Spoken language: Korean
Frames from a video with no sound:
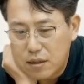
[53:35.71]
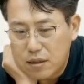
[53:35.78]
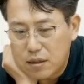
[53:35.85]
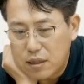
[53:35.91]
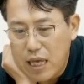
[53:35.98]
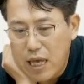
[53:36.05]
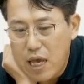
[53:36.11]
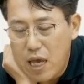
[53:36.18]

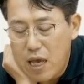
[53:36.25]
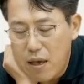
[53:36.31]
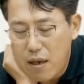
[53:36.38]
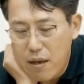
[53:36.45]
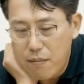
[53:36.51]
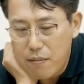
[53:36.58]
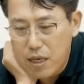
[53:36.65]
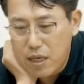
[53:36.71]

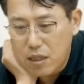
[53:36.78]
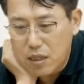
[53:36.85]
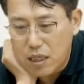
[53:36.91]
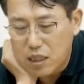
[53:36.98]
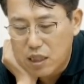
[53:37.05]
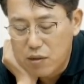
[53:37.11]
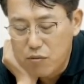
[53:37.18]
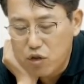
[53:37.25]
그러니까
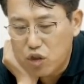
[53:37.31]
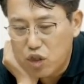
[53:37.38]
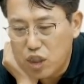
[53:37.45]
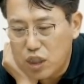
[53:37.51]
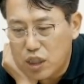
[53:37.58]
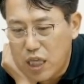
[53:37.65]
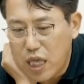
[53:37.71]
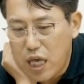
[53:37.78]
금융
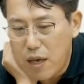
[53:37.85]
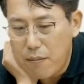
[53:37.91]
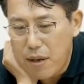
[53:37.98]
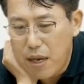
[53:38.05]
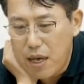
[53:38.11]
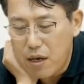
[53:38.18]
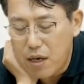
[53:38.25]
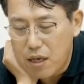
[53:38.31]

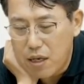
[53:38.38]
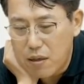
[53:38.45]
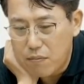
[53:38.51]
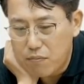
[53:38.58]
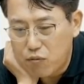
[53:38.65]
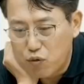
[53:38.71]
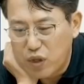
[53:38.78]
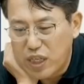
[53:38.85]
시스템의
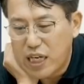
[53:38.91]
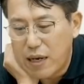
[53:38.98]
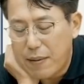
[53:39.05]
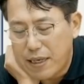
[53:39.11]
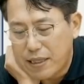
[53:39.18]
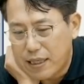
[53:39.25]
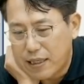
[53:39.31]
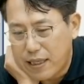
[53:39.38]
위기가
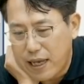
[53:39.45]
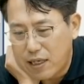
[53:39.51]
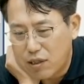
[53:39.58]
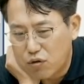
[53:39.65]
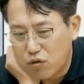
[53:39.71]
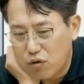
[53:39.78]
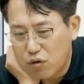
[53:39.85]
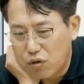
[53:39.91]
발생돼
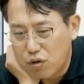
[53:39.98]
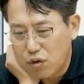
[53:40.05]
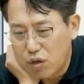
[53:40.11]
가지고